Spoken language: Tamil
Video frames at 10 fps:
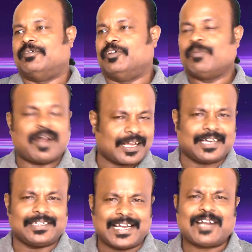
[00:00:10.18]

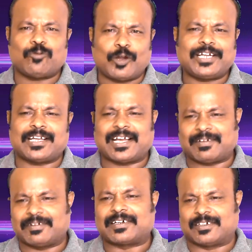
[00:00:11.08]
விமானங்கள் ஏன்
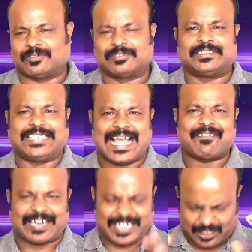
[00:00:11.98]
ஒயிட்டாக இருக்கணும் ஏன்
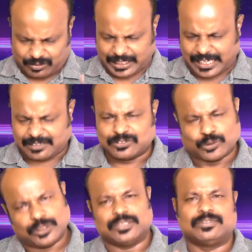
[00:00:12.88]
வெள்ளையாக இருக்கணும் ஏன்
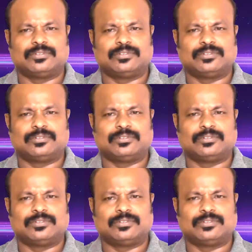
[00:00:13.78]
சொல்லு